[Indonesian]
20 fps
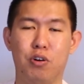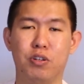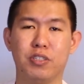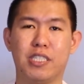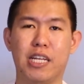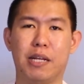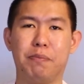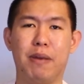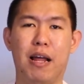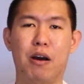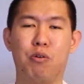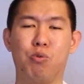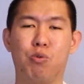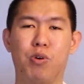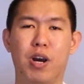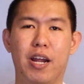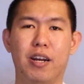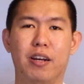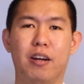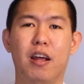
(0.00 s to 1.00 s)
Golden State
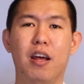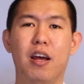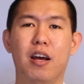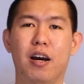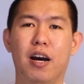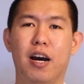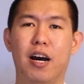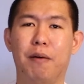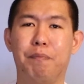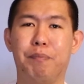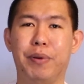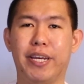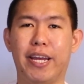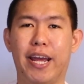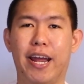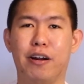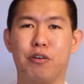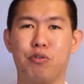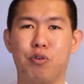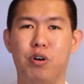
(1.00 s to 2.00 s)
melakukan uh, pick
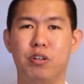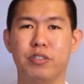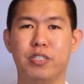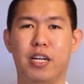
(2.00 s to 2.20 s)
and roll.